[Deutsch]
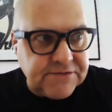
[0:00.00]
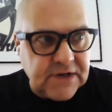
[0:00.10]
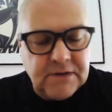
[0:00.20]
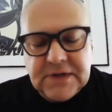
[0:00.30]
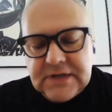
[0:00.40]
sehr
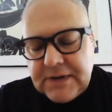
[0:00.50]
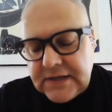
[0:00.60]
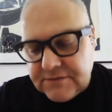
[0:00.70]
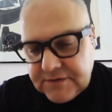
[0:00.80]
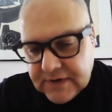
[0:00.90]
viele
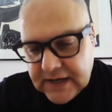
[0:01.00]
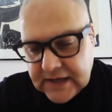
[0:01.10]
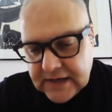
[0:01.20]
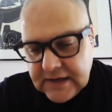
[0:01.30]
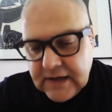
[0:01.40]
Mitarbeiter von
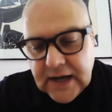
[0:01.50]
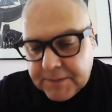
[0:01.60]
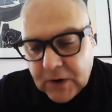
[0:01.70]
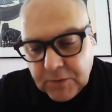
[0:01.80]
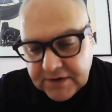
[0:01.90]
Wirecard
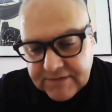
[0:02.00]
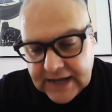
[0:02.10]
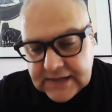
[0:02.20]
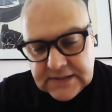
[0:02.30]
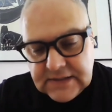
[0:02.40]
haben auch
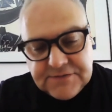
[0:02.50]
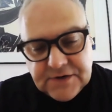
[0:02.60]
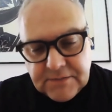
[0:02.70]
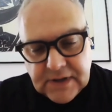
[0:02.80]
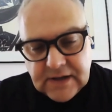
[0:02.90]
privat in die
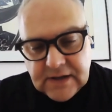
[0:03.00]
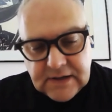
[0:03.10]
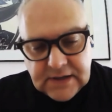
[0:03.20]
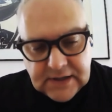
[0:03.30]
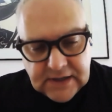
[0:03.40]
Firma
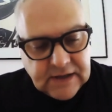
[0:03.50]
äh,